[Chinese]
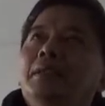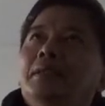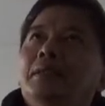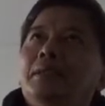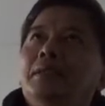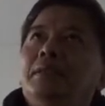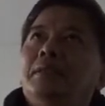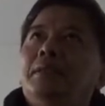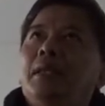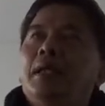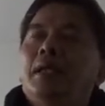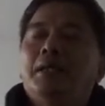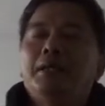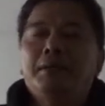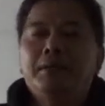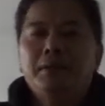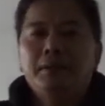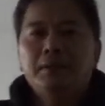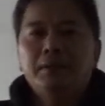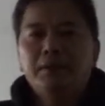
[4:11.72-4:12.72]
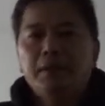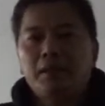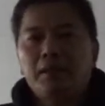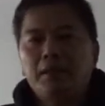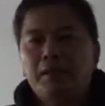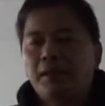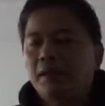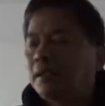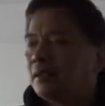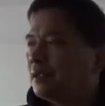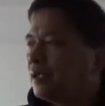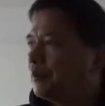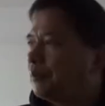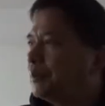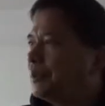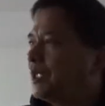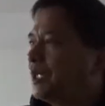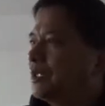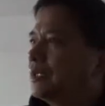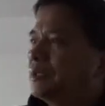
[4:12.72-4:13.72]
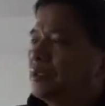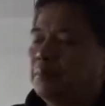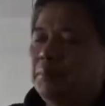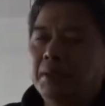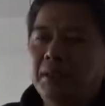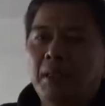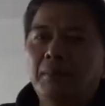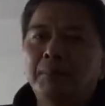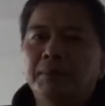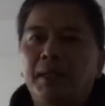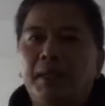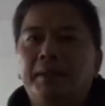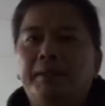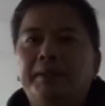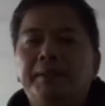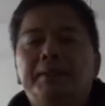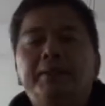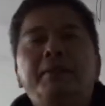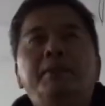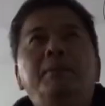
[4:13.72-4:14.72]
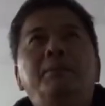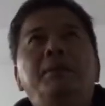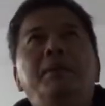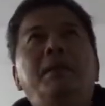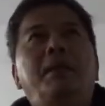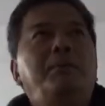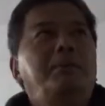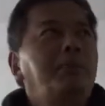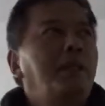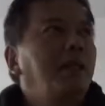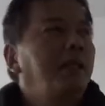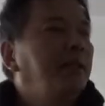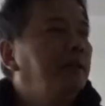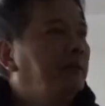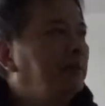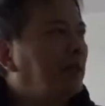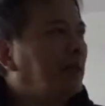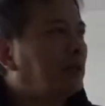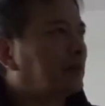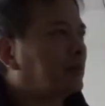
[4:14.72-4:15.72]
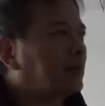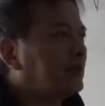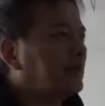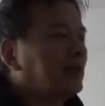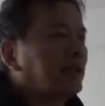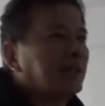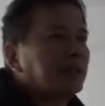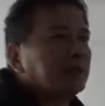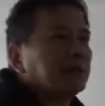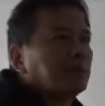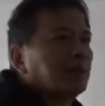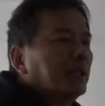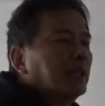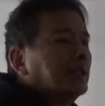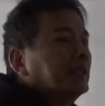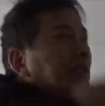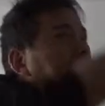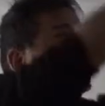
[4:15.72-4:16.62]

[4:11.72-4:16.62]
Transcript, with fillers: 一直在，但是那那边压力就没那么大了，已经没那么大了，因为好多力量就转移到